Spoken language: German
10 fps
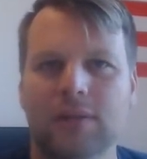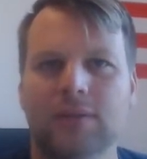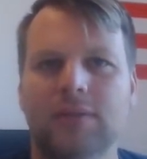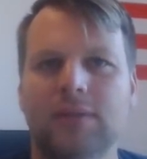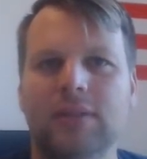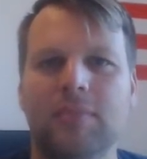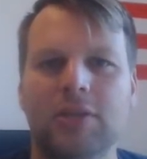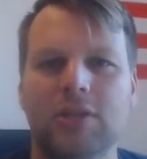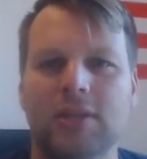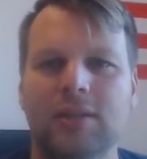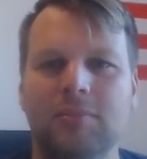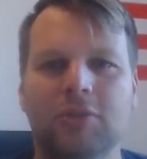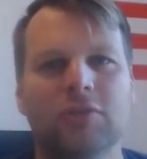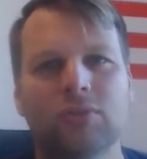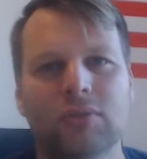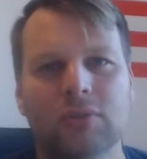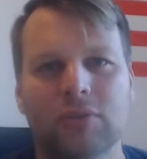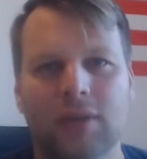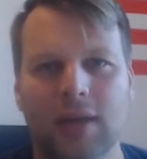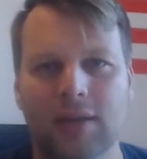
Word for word: dass die die menschliche Dimension schon lange